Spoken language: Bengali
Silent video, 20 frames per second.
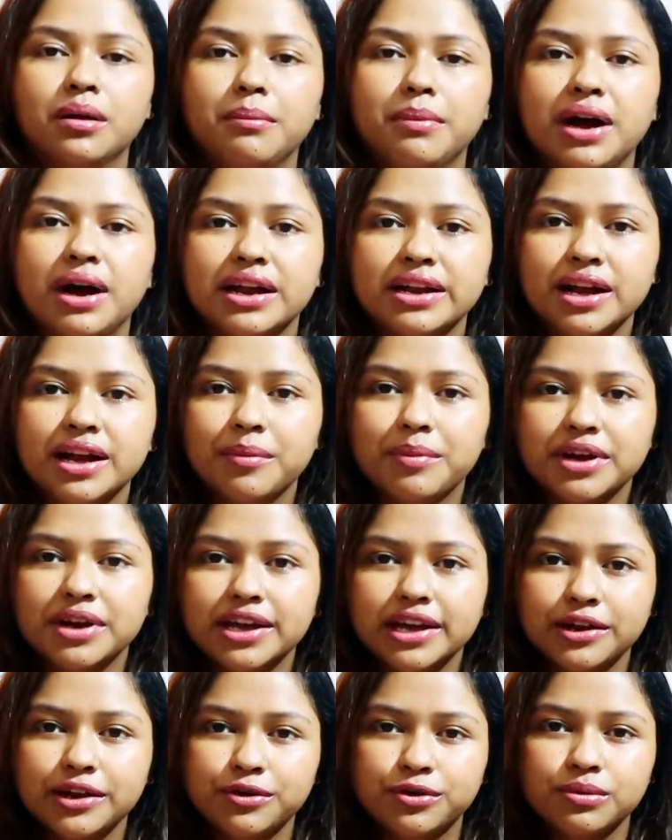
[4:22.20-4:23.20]
মা না আমাকে
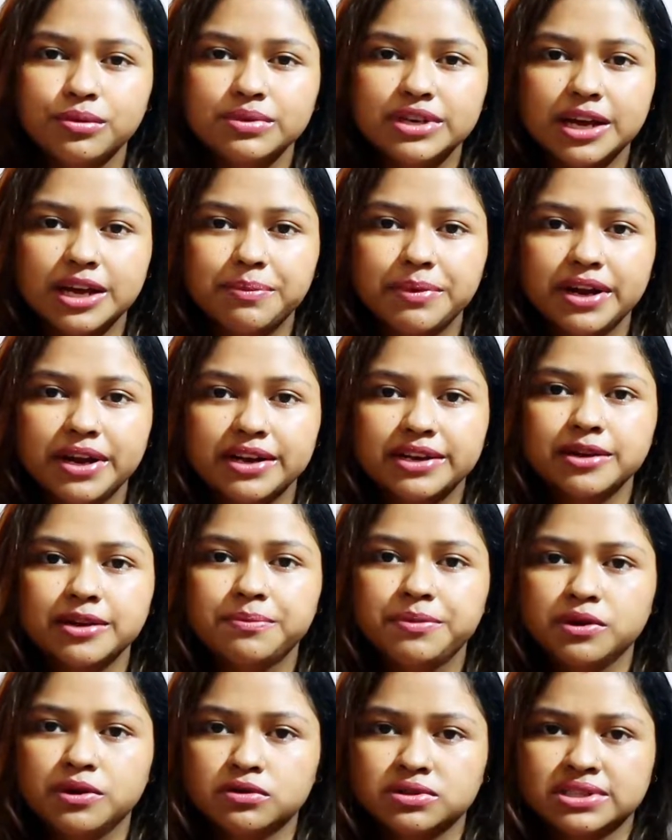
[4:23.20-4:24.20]
এরকম টাইপের একটা
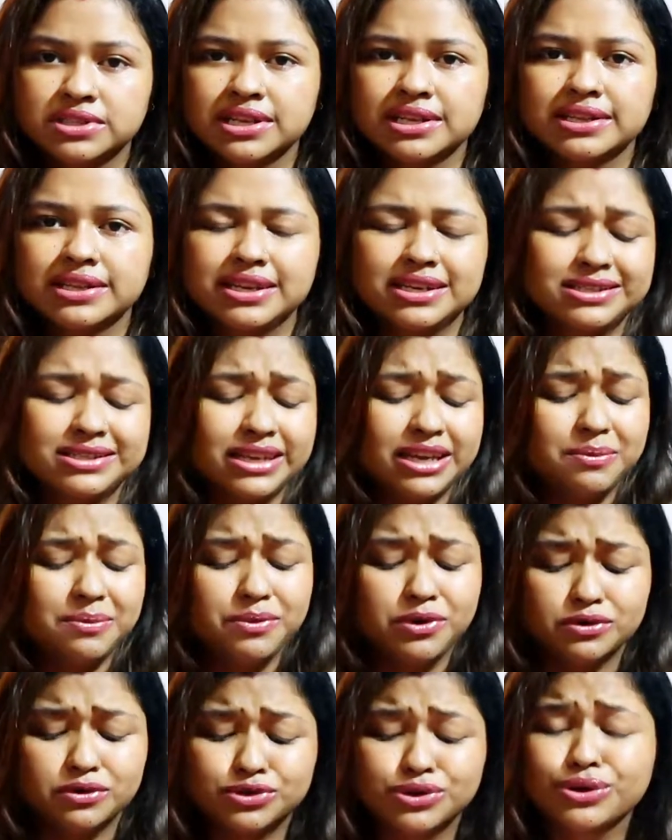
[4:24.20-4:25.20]
পিওর স্লিপ দিয়েছে এই
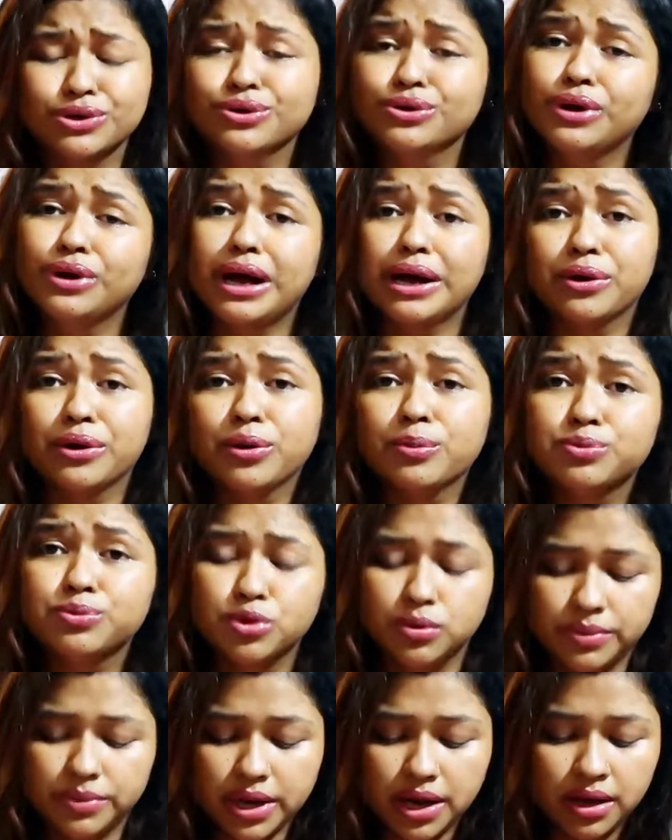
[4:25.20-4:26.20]
পিওর স্লিপগুলো আই হোপ
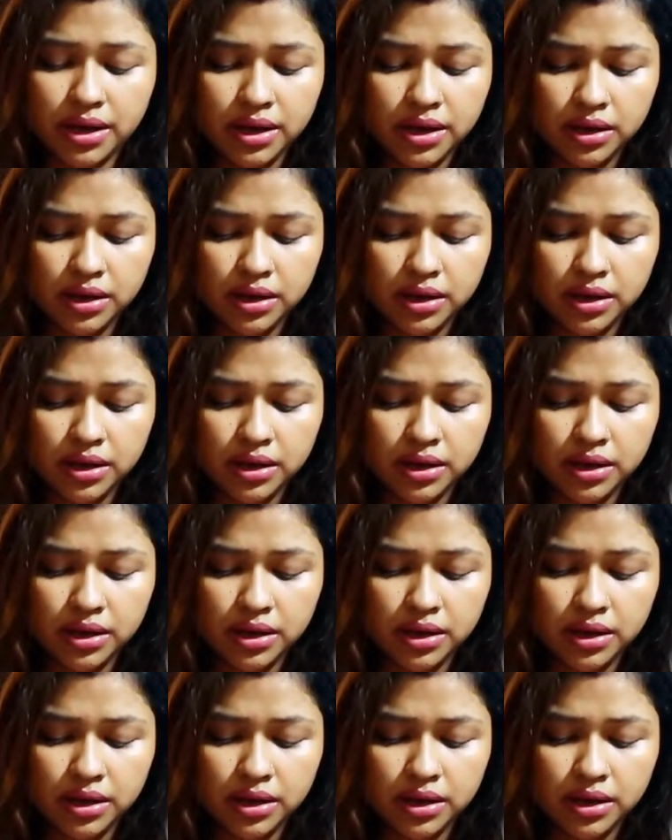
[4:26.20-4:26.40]
তোমরা